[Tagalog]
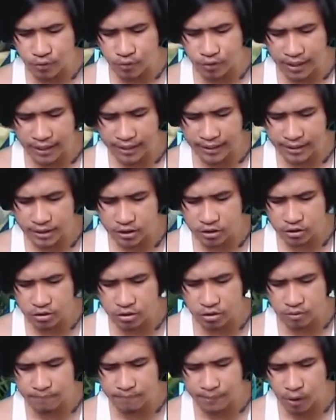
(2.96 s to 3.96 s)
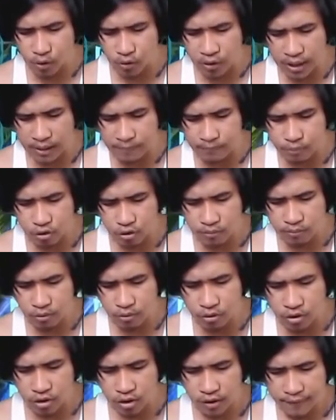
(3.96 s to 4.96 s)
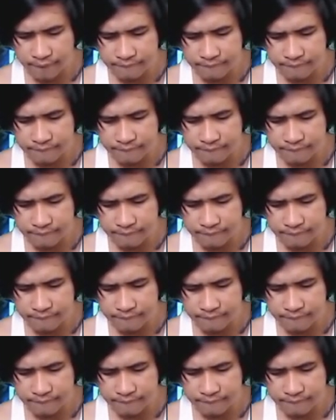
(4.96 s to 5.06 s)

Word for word: Bao kag itlog, bao kag bulbul.